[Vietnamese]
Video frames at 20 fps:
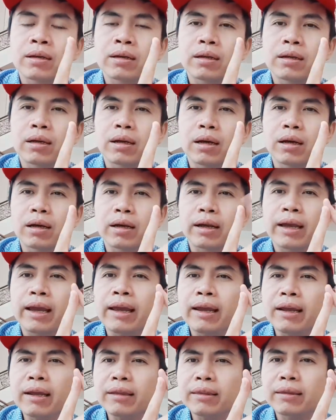À,
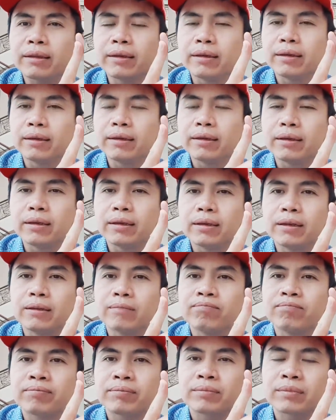nghe thì
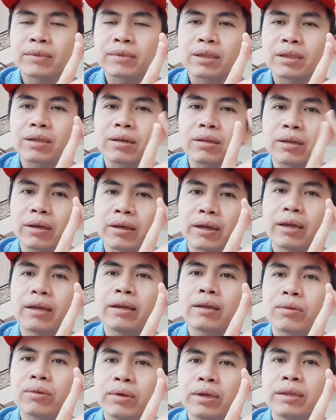có
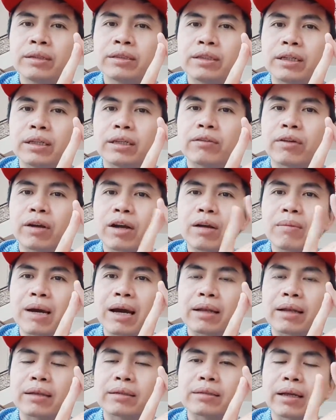thể quý anh chị và các
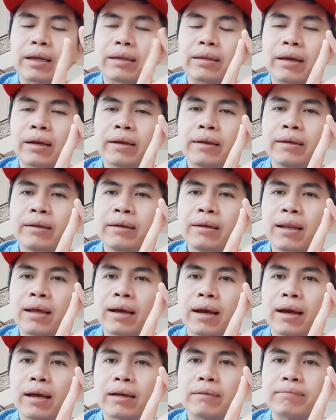bạn sẽ thấy
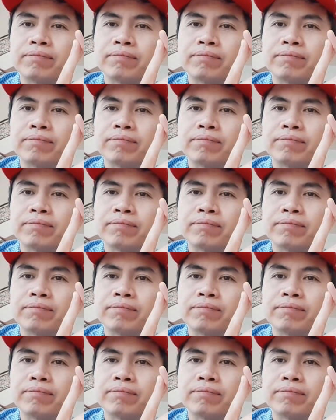là